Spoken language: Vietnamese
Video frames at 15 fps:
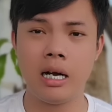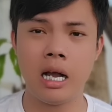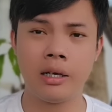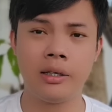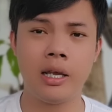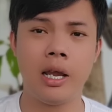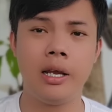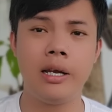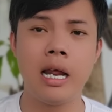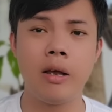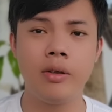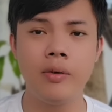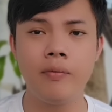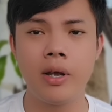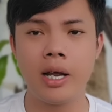đặc trị đau
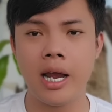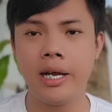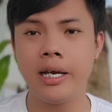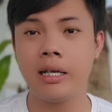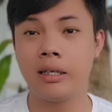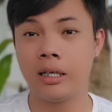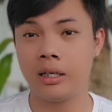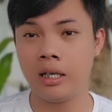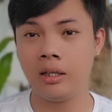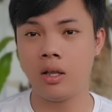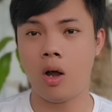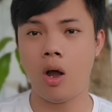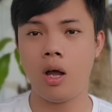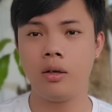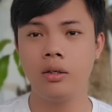nhức vai gáy đau thần kinh
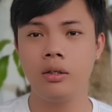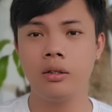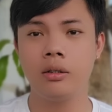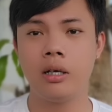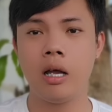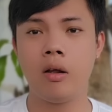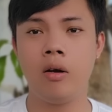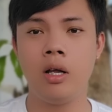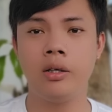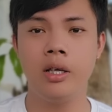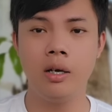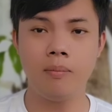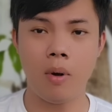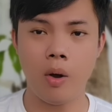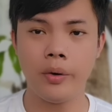tọa đau lưng
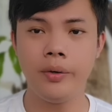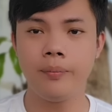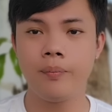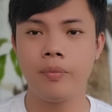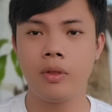nhức mỏi